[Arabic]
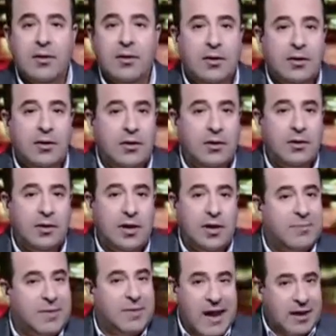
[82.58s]
آه،
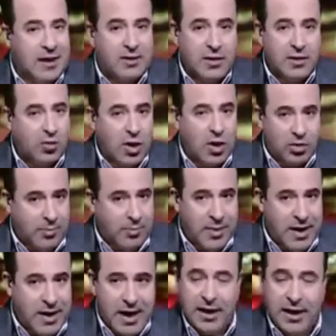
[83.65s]
الابتلاء اللي اداهولك
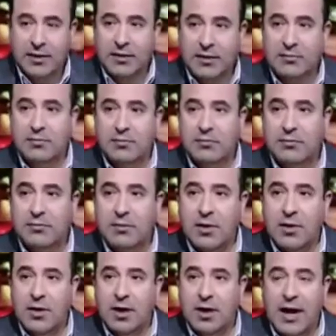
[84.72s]
ربنا يعني
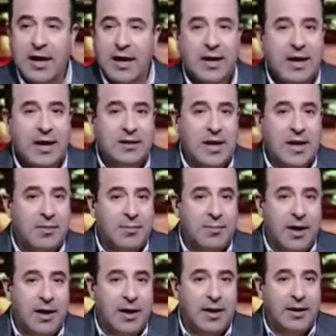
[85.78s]
احيانا ده
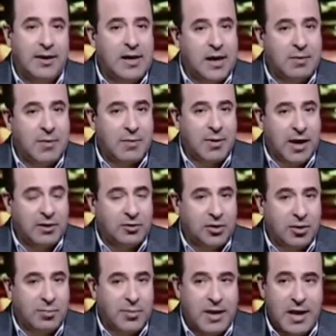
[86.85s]
يبقى نعمه من
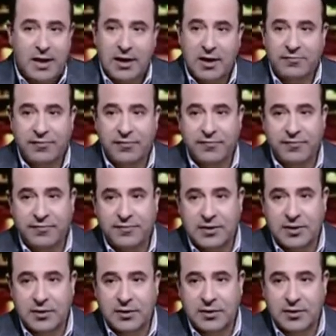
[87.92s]
عند ربنا يخفف
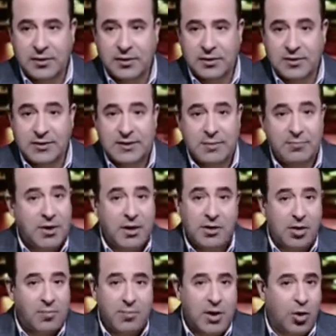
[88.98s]
آه، آه، الذنب
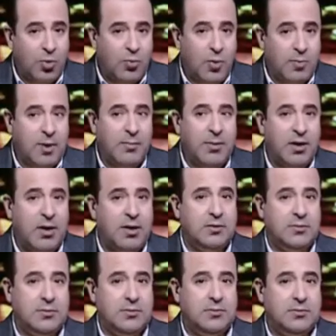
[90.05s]
لان ربنا عمره ما بيعمل
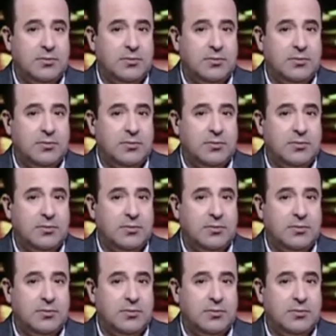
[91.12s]
غلط